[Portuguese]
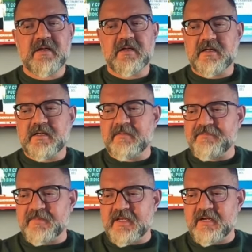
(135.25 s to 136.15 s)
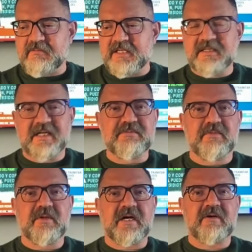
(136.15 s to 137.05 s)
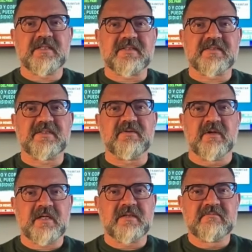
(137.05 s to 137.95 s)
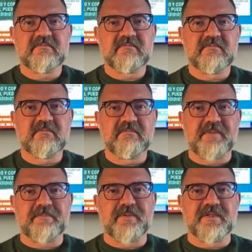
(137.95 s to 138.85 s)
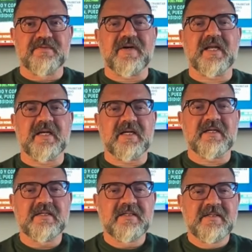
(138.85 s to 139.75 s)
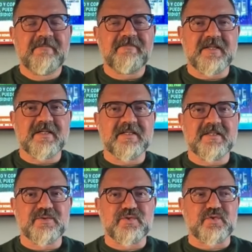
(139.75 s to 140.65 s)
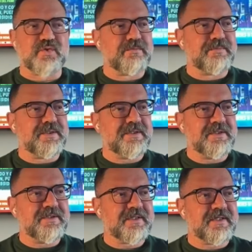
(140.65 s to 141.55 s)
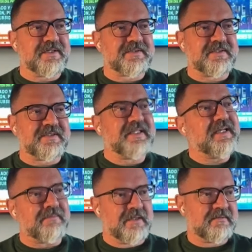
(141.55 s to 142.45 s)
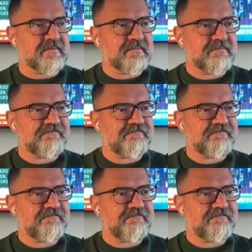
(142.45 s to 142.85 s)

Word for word: a, a qualidade moral dessa senhora para poder falar sobre esse tema.